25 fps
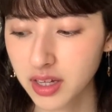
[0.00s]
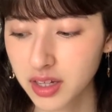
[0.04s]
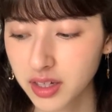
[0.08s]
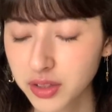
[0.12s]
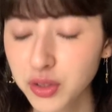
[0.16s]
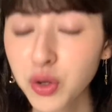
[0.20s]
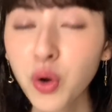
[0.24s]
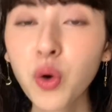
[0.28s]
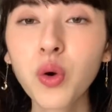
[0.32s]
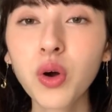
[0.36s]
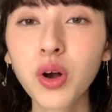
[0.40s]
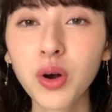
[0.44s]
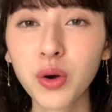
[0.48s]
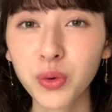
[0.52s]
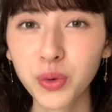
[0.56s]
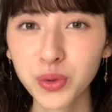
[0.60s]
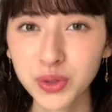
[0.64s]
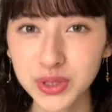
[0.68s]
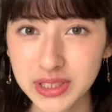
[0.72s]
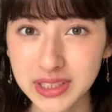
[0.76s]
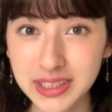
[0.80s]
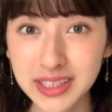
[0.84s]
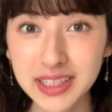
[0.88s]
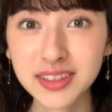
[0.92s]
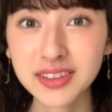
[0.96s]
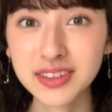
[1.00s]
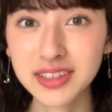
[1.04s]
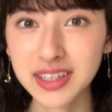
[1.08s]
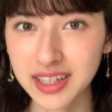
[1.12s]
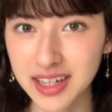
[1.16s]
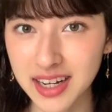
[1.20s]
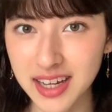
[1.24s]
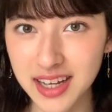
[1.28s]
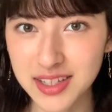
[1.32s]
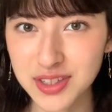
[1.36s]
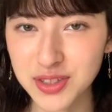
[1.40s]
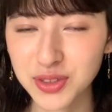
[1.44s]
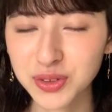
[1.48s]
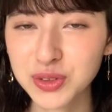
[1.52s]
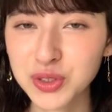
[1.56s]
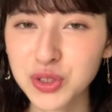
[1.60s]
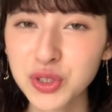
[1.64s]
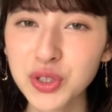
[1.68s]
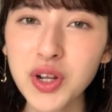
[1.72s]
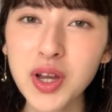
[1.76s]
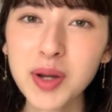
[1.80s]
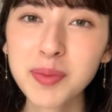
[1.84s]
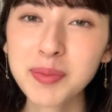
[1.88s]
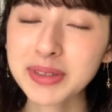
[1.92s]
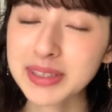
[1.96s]
量が多すぎるからちょっとそ
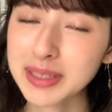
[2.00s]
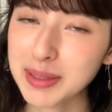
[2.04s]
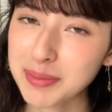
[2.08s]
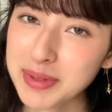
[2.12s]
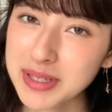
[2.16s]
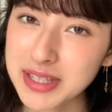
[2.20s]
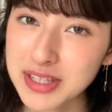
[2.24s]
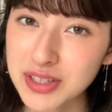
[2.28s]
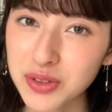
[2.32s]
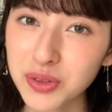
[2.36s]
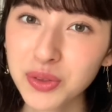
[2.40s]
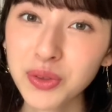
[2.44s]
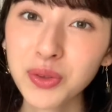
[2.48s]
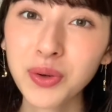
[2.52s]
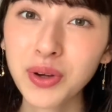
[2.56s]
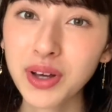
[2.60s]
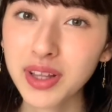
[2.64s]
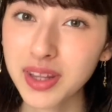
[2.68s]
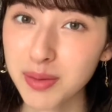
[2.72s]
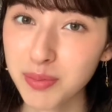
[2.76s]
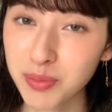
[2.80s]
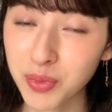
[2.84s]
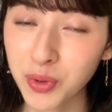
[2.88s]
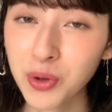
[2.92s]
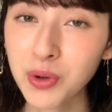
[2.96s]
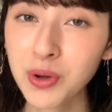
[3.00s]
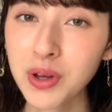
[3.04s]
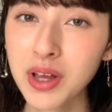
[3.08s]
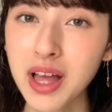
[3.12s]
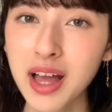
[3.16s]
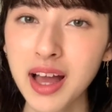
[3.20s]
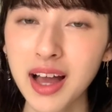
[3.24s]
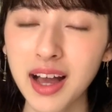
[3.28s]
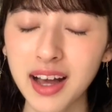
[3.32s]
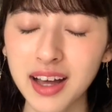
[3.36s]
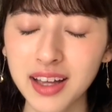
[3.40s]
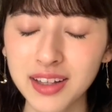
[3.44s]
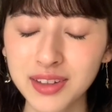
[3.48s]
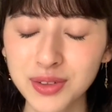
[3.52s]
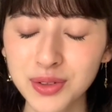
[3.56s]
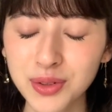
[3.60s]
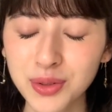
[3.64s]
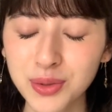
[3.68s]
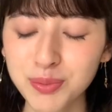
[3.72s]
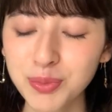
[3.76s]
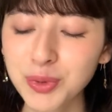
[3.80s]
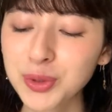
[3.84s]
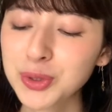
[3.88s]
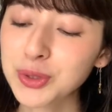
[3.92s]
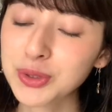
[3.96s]
れはまた別の動画でもあ
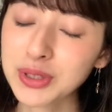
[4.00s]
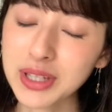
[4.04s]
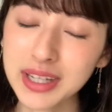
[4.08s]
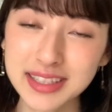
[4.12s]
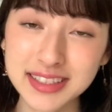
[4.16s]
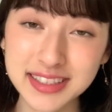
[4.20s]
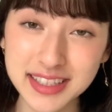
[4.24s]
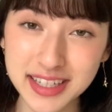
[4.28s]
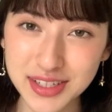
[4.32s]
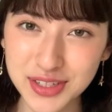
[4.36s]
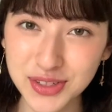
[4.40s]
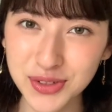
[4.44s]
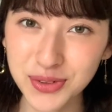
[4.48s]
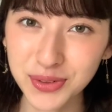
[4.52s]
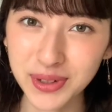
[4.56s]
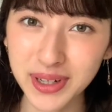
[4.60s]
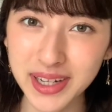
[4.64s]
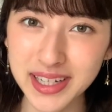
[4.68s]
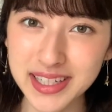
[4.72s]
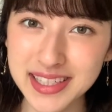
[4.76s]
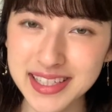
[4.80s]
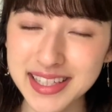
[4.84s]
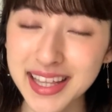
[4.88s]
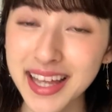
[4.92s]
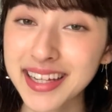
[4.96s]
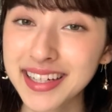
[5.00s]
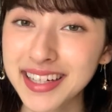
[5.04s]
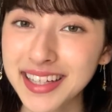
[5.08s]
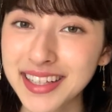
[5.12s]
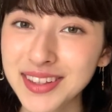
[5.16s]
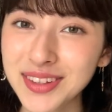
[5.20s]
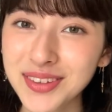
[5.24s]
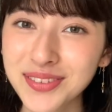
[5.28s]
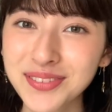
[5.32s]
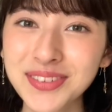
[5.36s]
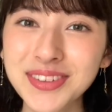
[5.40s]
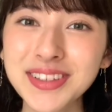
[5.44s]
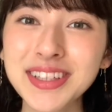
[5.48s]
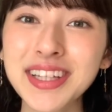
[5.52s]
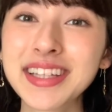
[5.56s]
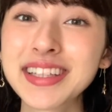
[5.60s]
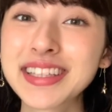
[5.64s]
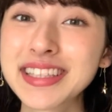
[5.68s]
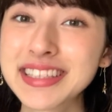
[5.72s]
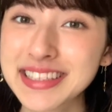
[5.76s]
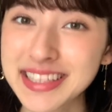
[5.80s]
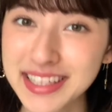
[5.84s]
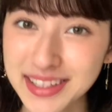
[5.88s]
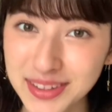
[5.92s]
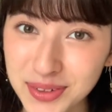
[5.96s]
のもっとたくさん紹介したいなって思ったん
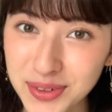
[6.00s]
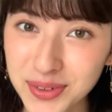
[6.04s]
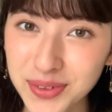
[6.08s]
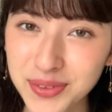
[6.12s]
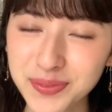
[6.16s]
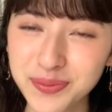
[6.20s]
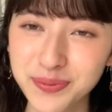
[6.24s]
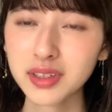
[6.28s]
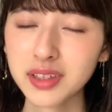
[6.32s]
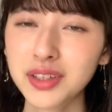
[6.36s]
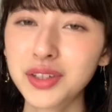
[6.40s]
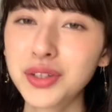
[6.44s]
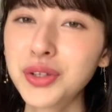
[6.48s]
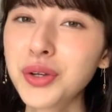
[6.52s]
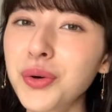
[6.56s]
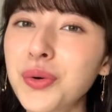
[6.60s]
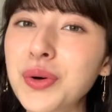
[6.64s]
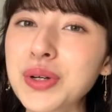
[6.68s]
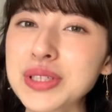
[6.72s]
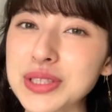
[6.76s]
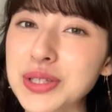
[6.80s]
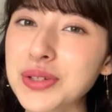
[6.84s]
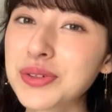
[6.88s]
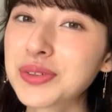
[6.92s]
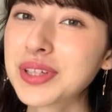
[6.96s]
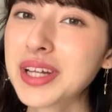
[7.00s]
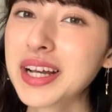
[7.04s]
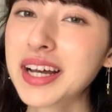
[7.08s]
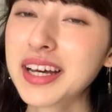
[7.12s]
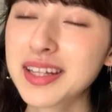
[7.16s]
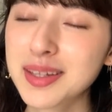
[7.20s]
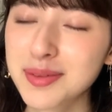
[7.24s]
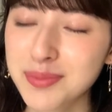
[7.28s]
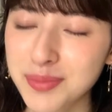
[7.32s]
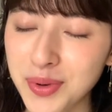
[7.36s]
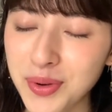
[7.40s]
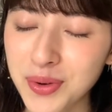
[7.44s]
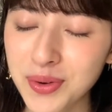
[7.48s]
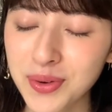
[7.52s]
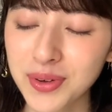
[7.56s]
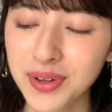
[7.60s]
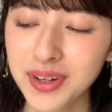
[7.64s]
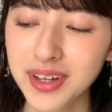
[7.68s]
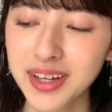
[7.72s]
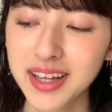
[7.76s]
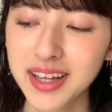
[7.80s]
ですけど今日はその中でも